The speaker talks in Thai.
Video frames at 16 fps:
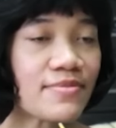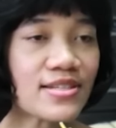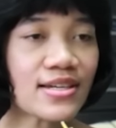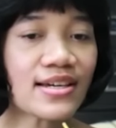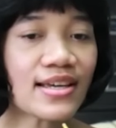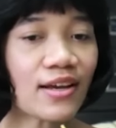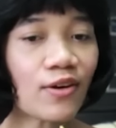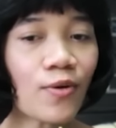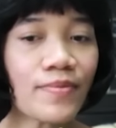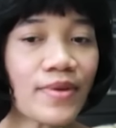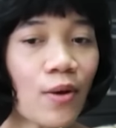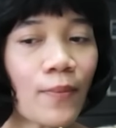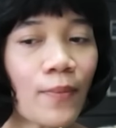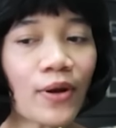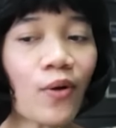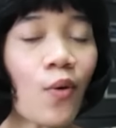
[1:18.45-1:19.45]
เจออย่างลบ
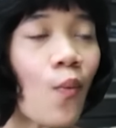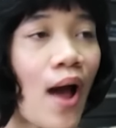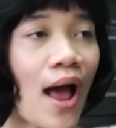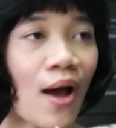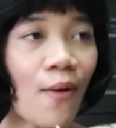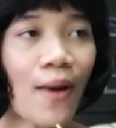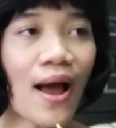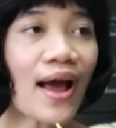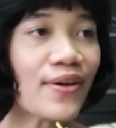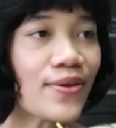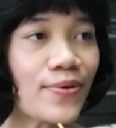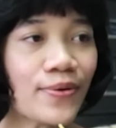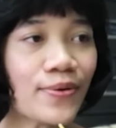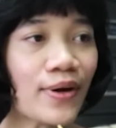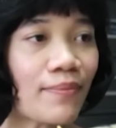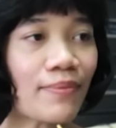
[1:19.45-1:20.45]
เงามันก็วางวางอ
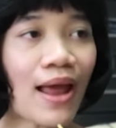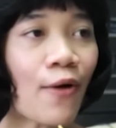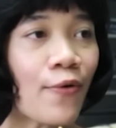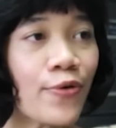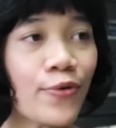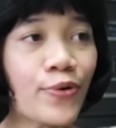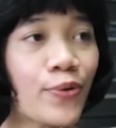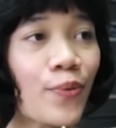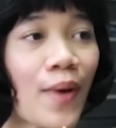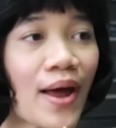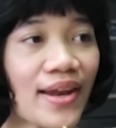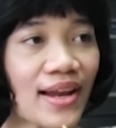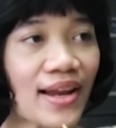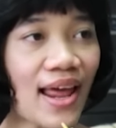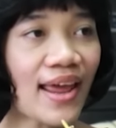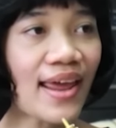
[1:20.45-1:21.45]
ยู่กับเราอยู่ทุกวัน
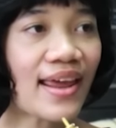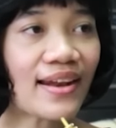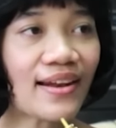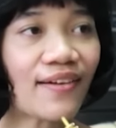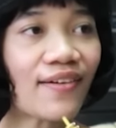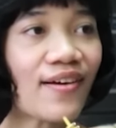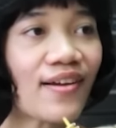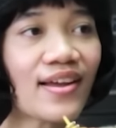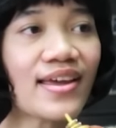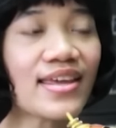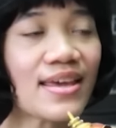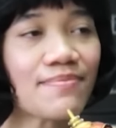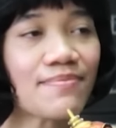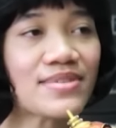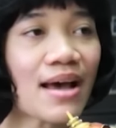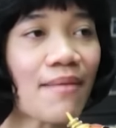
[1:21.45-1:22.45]
นี่แหละเห็นเราก็เลยห
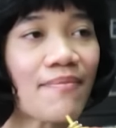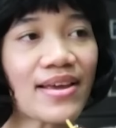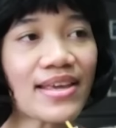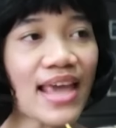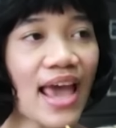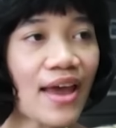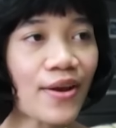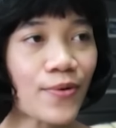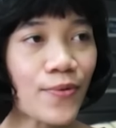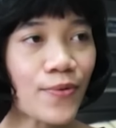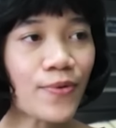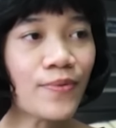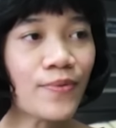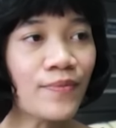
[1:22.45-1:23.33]
ยิบจับมาแกะดู